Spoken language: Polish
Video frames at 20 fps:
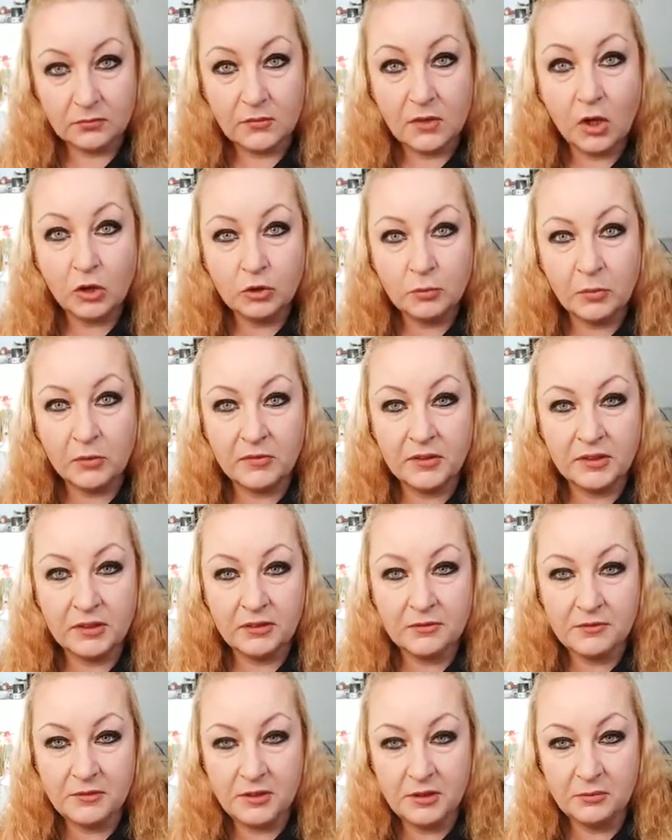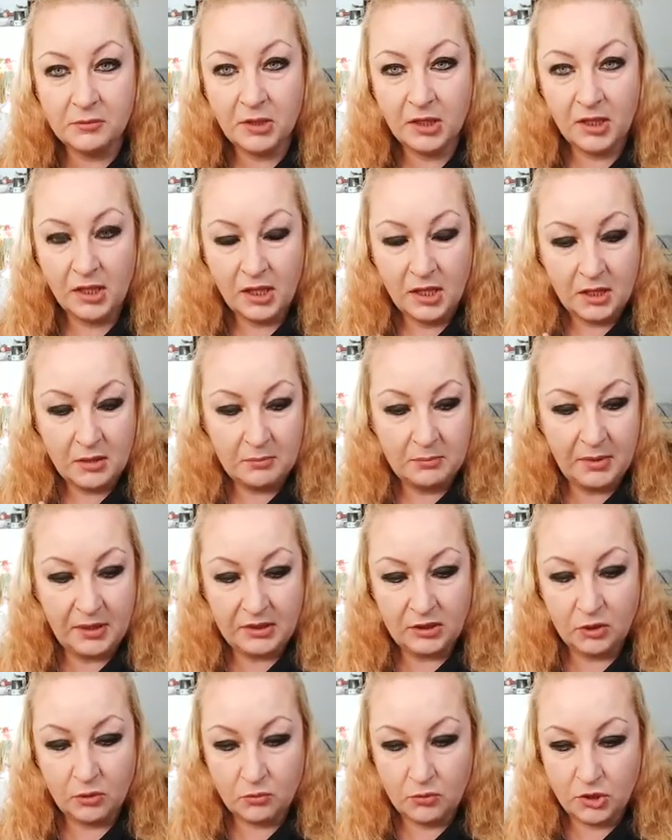odpowiedni film.
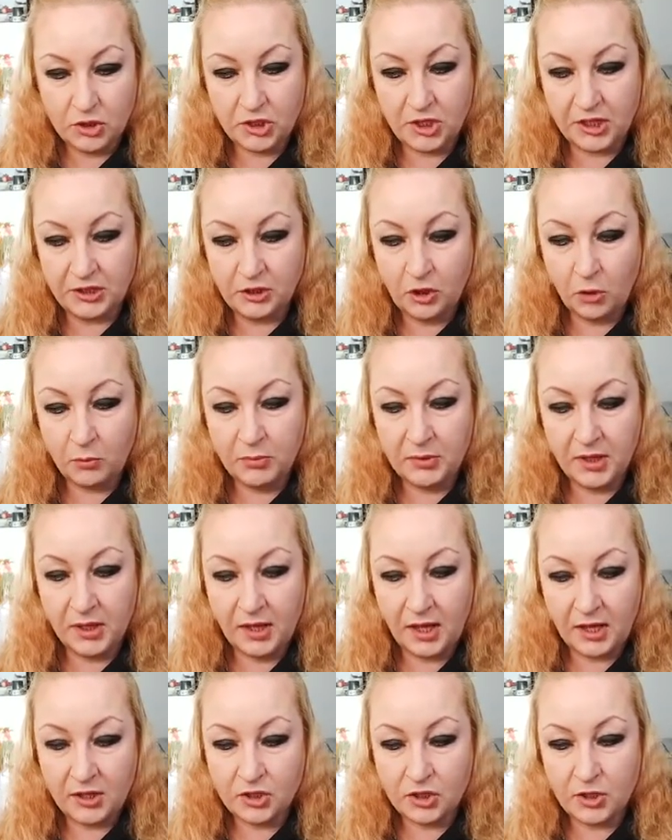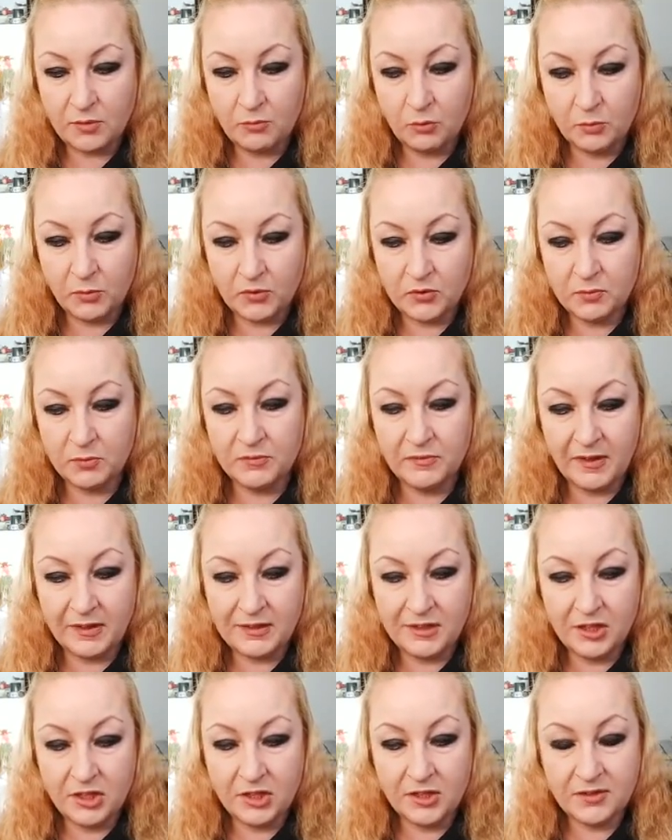Będą dzisiaj dobre, a czemu
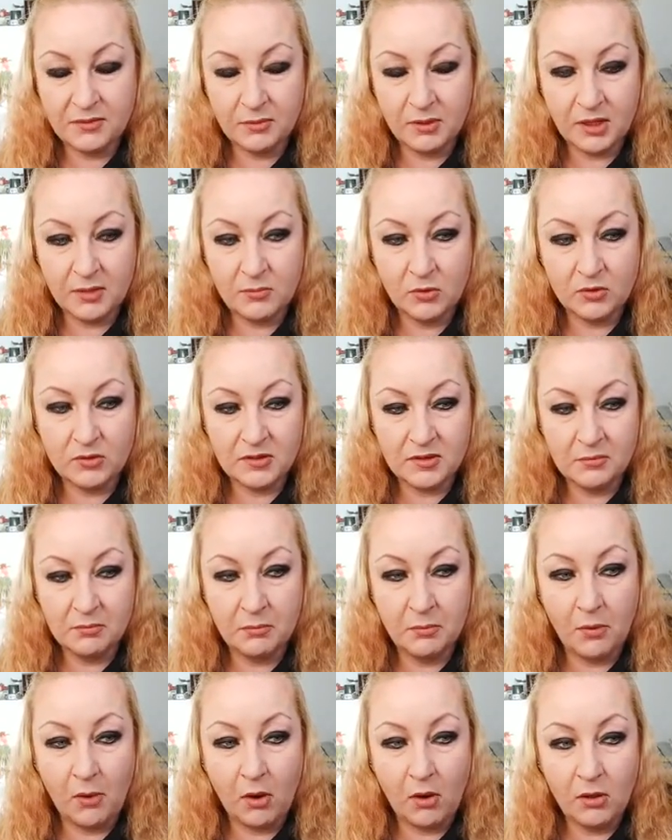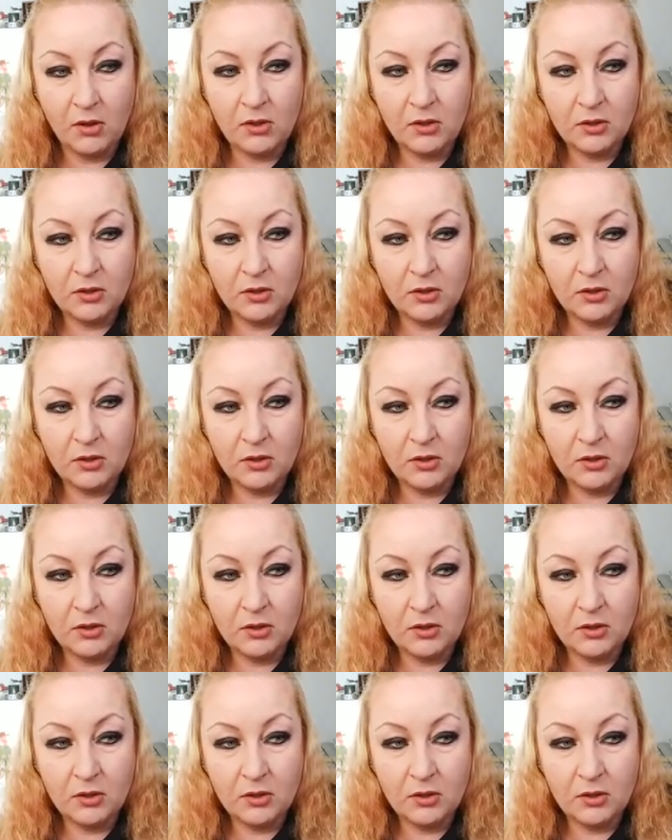pozbywanie się złych emocji? Bo